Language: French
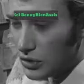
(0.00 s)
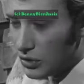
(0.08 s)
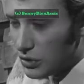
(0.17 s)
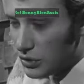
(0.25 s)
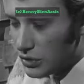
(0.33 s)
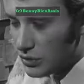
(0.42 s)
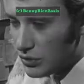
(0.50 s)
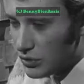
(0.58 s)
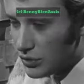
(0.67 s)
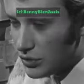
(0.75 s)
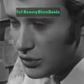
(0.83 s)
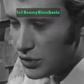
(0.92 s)
de,
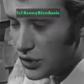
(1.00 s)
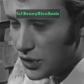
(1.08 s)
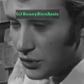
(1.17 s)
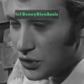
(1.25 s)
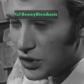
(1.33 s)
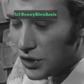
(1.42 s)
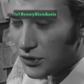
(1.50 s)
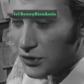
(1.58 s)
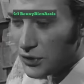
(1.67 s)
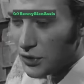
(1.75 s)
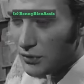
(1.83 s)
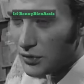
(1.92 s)
du genre de
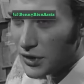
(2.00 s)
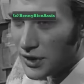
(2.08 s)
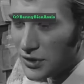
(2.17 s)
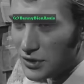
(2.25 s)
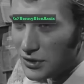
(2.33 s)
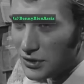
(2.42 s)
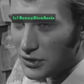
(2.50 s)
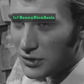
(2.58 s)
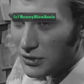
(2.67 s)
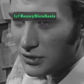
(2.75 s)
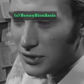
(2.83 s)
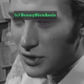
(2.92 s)
chanteur vedette,
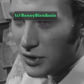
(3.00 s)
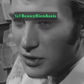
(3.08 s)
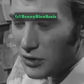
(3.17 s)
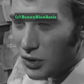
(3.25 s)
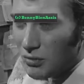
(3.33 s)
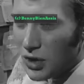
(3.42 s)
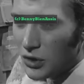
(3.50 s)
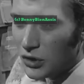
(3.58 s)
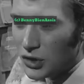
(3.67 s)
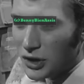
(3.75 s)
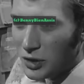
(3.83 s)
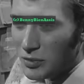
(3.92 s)
dans ma
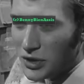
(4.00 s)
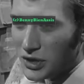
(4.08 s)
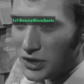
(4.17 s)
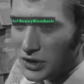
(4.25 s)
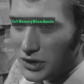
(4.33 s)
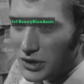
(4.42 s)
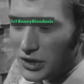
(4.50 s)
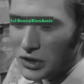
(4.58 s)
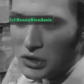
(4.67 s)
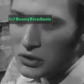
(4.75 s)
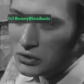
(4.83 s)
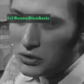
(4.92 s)
loge, il n'y a que moi qui,
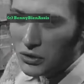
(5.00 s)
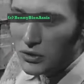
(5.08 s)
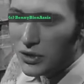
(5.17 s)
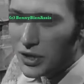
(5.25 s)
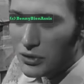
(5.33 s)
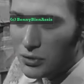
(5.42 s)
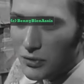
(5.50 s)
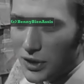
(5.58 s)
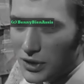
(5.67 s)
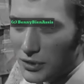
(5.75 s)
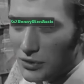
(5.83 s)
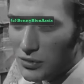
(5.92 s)
rentre, elle est
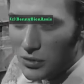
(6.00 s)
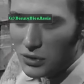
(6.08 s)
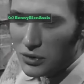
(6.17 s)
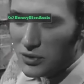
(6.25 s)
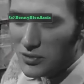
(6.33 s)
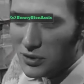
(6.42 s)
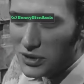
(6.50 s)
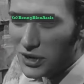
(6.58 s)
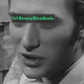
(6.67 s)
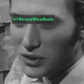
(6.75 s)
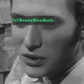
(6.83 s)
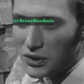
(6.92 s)
ouverte à tout le monde et tout le monde y
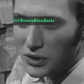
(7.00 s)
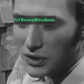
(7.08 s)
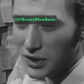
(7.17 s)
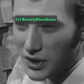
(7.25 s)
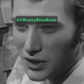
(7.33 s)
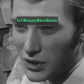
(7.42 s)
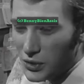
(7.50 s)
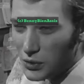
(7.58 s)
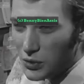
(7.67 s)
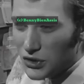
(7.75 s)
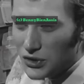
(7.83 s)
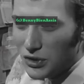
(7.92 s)
rentre
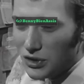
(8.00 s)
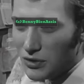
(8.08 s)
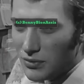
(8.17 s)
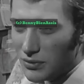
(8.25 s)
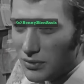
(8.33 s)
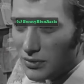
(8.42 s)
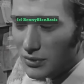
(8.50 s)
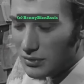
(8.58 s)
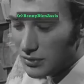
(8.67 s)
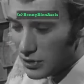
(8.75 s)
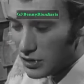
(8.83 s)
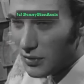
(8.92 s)
ou en sort comme,
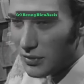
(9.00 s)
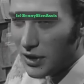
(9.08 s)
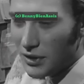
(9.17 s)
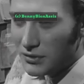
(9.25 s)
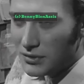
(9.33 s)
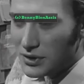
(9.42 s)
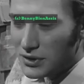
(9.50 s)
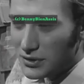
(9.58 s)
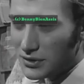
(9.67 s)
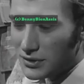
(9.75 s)
comme il a envie.